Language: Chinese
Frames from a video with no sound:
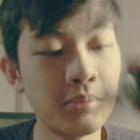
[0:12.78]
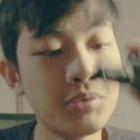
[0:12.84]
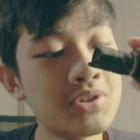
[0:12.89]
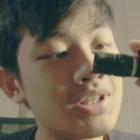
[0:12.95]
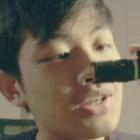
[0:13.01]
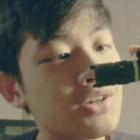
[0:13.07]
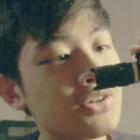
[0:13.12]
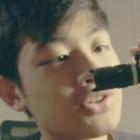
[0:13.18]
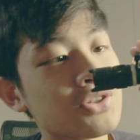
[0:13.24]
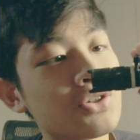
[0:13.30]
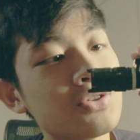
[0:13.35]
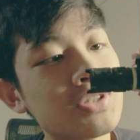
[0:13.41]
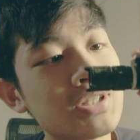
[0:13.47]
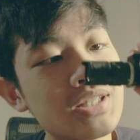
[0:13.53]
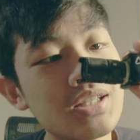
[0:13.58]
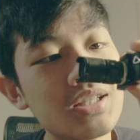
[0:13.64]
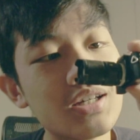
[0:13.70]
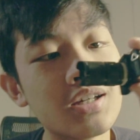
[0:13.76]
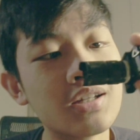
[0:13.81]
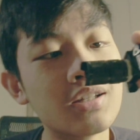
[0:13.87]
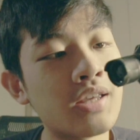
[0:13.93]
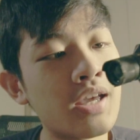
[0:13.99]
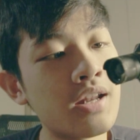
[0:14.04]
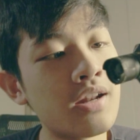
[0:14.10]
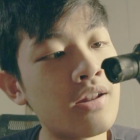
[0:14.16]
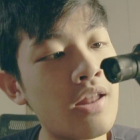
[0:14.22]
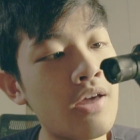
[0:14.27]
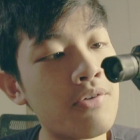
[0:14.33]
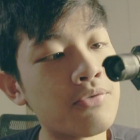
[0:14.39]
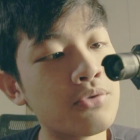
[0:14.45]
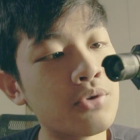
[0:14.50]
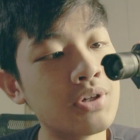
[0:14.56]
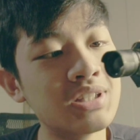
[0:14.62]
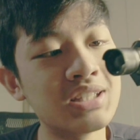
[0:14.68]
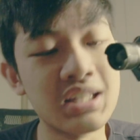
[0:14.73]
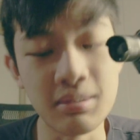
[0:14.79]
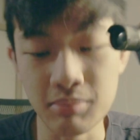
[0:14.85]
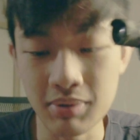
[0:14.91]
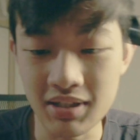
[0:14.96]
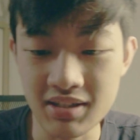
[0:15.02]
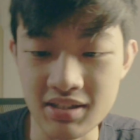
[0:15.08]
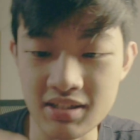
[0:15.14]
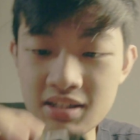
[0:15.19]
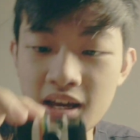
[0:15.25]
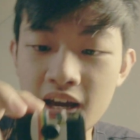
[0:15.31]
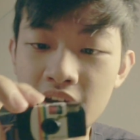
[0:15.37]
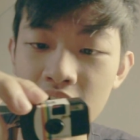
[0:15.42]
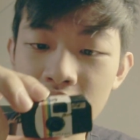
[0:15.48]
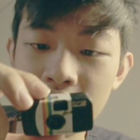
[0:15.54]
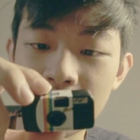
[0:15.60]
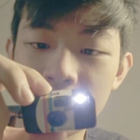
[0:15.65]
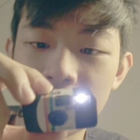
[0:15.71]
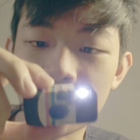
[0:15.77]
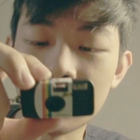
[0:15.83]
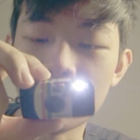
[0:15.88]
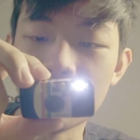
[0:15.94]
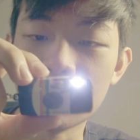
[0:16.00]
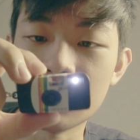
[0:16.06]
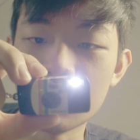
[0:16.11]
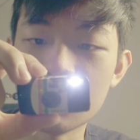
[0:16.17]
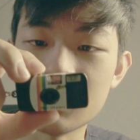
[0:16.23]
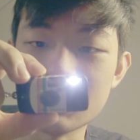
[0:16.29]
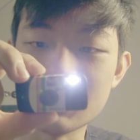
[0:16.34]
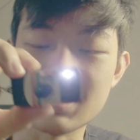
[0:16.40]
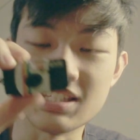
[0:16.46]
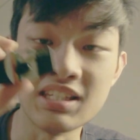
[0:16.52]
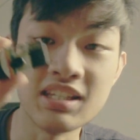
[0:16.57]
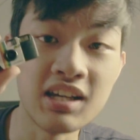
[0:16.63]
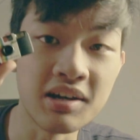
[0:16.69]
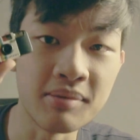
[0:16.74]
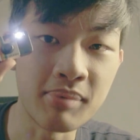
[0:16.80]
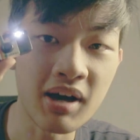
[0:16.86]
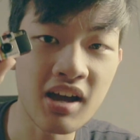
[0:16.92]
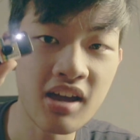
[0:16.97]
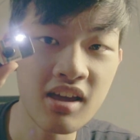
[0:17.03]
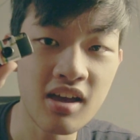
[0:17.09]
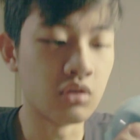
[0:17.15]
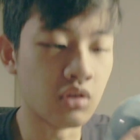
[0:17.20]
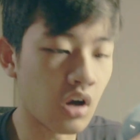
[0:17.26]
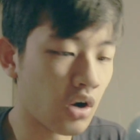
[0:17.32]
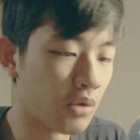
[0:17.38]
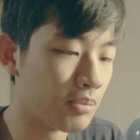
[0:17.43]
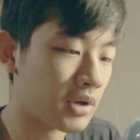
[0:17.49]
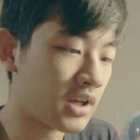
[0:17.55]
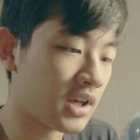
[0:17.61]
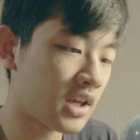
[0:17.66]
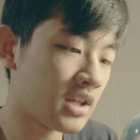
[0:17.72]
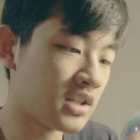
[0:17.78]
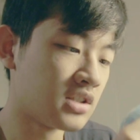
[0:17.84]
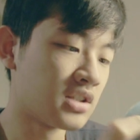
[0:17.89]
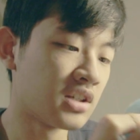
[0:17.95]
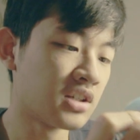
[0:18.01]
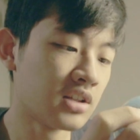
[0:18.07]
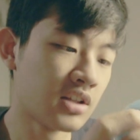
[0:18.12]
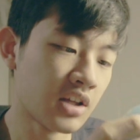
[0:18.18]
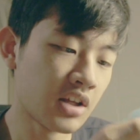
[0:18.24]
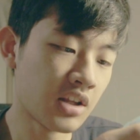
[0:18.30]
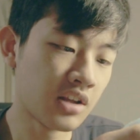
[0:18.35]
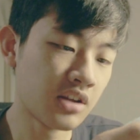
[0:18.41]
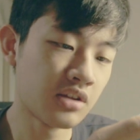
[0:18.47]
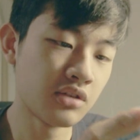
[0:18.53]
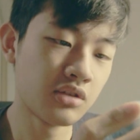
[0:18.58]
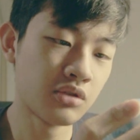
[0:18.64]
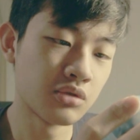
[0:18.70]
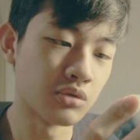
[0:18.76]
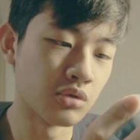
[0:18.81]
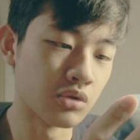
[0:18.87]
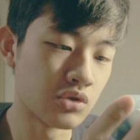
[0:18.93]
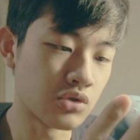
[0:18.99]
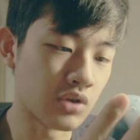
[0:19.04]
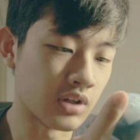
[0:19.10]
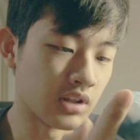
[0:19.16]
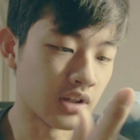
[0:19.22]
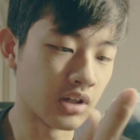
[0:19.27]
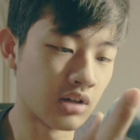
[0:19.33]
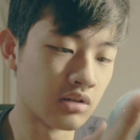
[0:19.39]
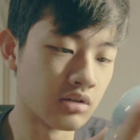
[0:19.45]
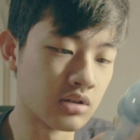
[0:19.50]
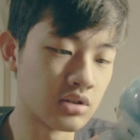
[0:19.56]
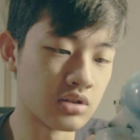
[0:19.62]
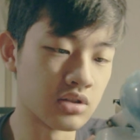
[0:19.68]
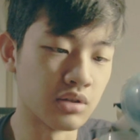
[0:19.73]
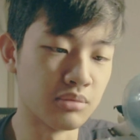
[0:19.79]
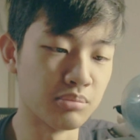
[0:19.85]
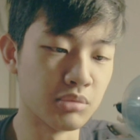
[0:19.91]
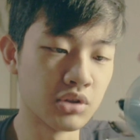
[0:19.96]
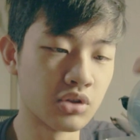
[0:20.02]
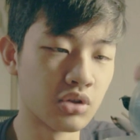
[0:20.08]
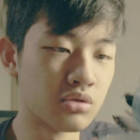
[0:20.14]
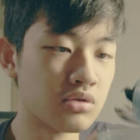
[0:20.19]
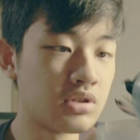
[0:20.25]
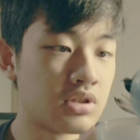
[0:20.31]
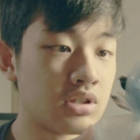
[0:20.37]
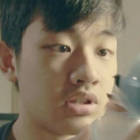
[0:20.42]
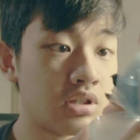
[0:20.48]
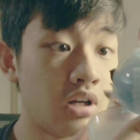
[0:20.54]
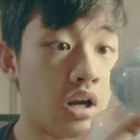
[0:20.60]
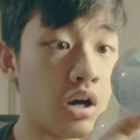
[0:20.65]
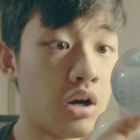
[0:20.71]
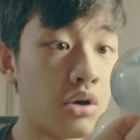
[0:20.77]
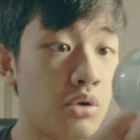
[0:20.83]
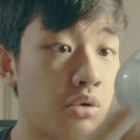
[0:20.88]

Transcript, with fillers: 目前有收集一个 Canon F1 底片机，还有一个即刻拍。那我们看今天我转到了什么东西喽？